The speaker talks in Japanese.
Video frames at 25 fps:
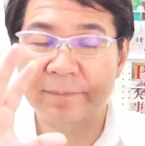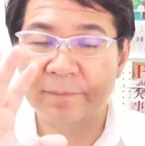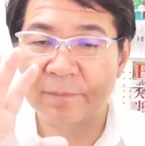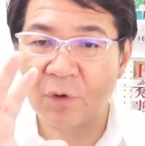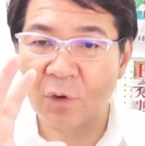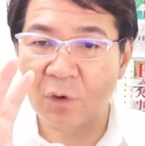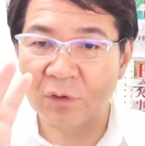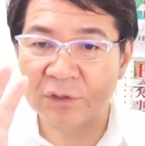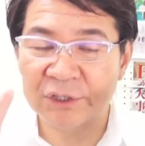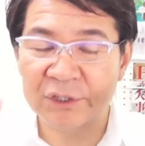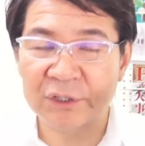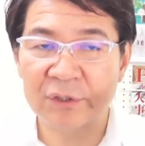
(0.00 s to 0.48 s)

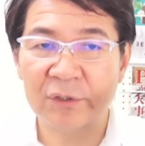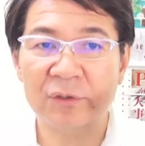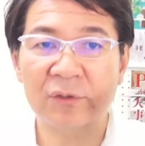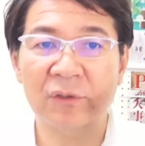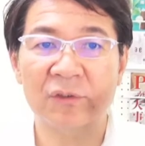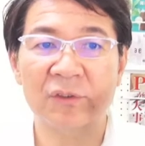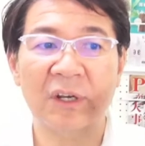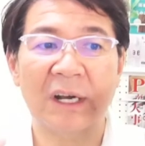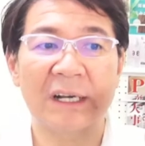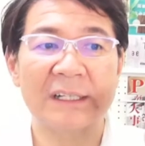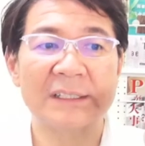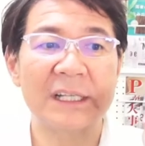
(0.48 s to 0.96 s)
お仕事
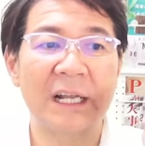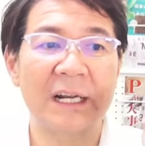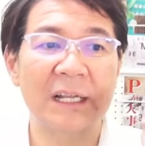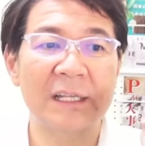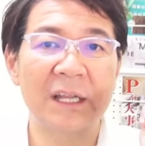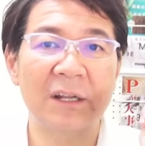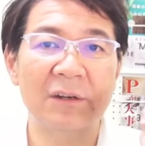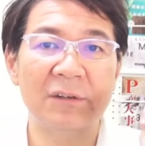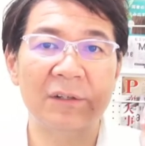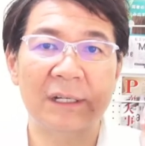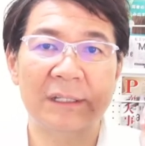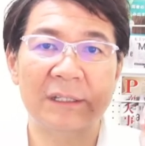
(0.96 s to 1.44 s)
とかされ
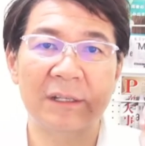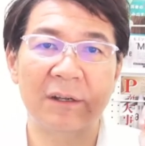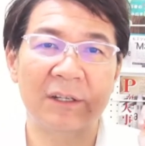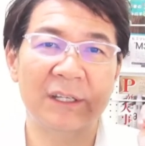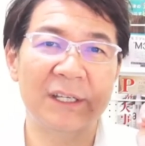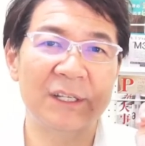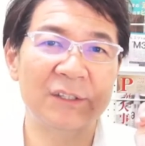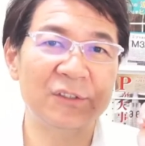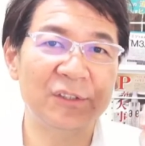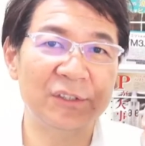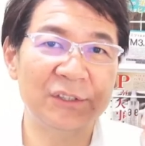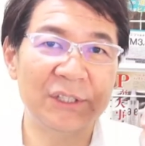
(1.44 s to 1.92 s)
てる方は
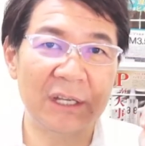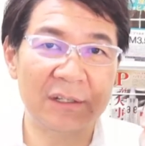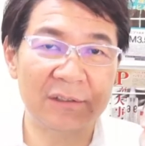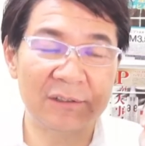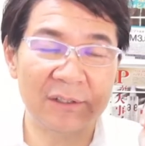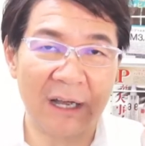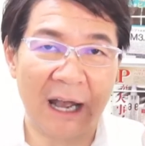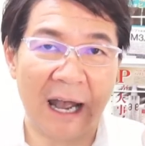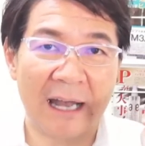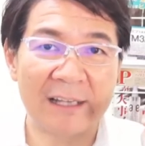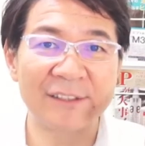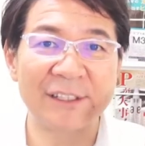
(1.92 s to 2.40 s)
気づいてる
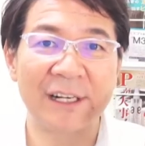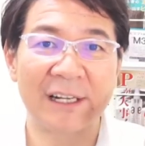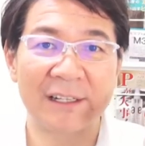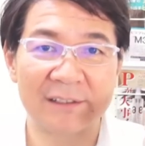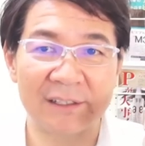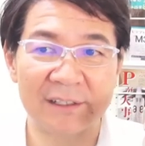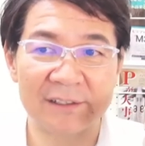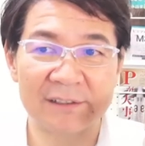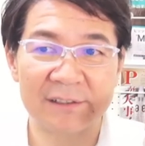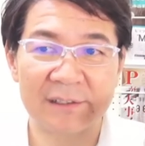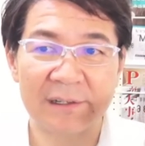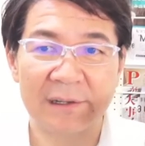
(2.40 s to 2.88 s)
はずなん
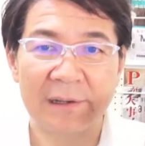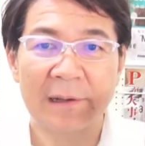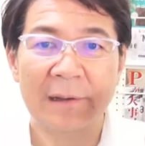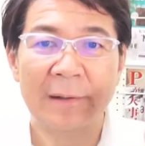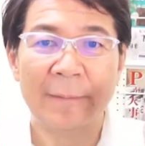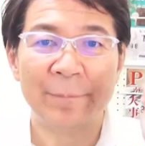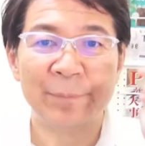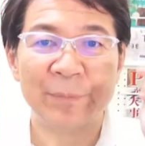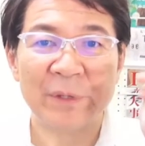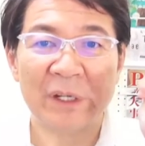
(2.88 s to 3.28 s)
です。